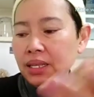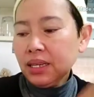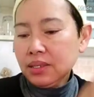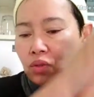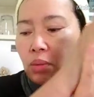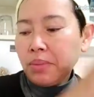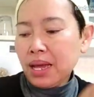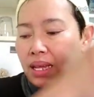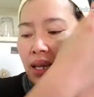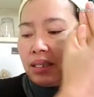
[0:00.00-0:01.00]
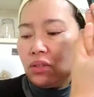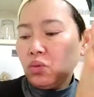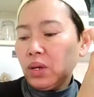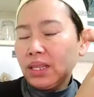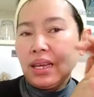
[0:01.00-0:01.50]
แต่ส่วนมากแขกจะน
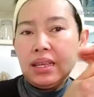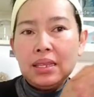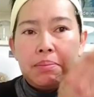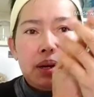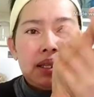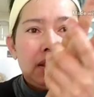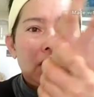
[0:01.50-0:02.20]
วดกับน้ำมัน